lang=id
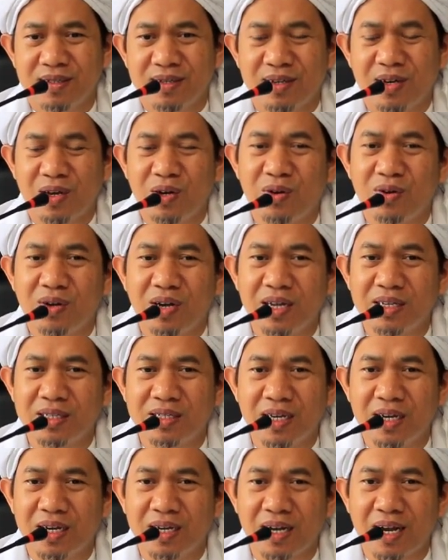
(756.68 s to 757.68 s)
kalau
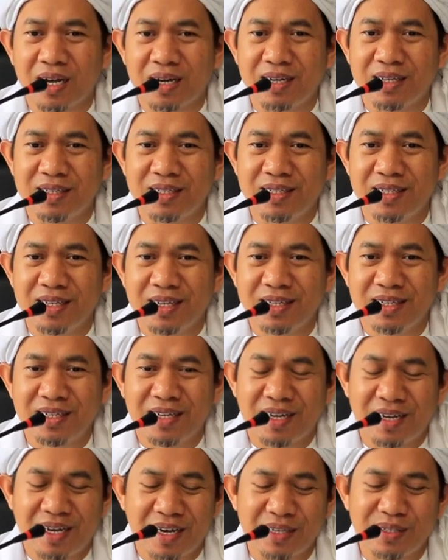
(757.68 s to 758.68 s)
nggak nggak ada jia
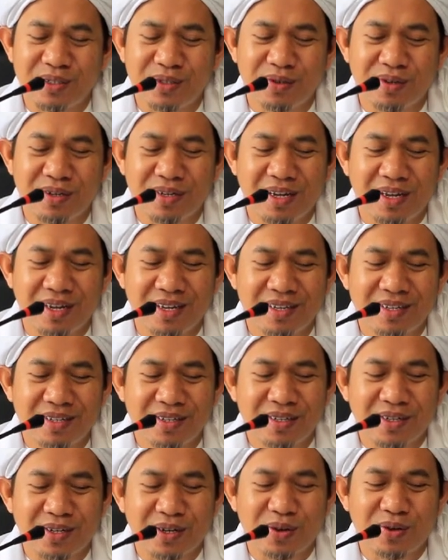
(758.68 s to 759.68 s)
ya hancur dah.
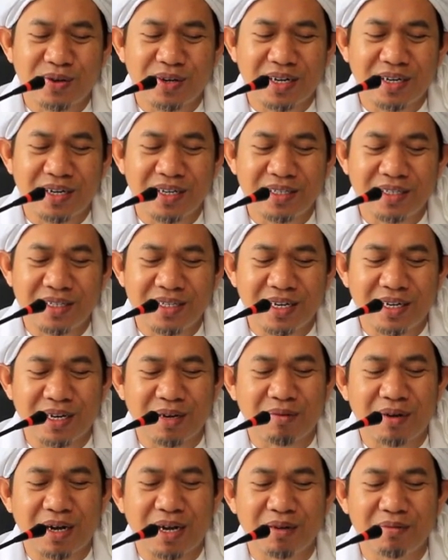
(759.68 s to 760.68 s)
Kalau nggak ada jia
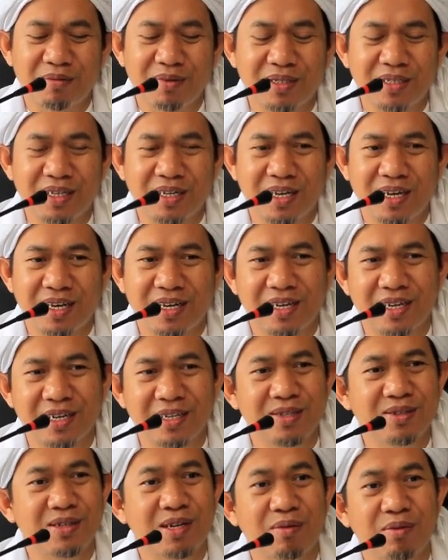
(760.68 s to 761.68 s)
nggak bakal bisa dah.
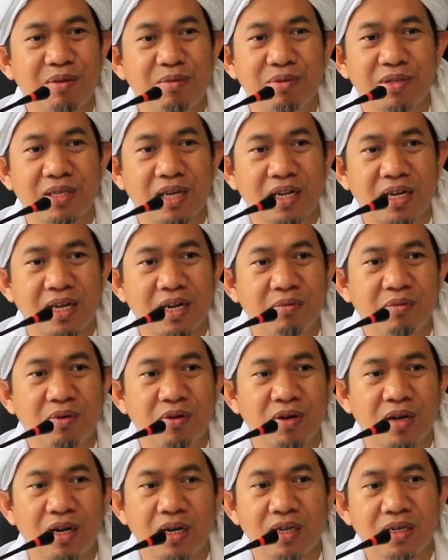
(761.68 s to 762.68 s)
Itu namanya bersandar sama
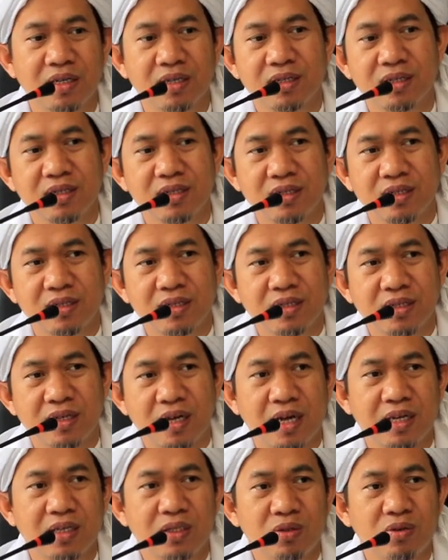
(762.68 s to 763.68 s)
orang
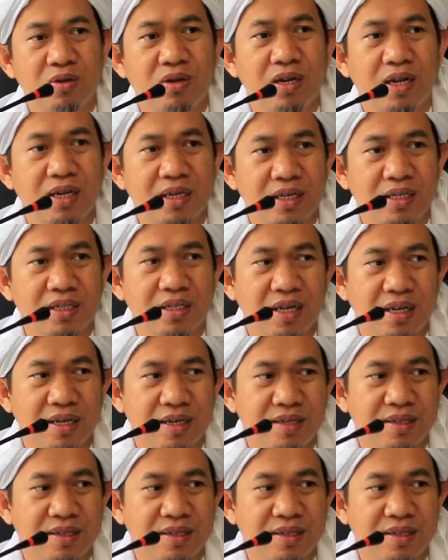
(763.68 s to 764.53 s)
hancurlah kita.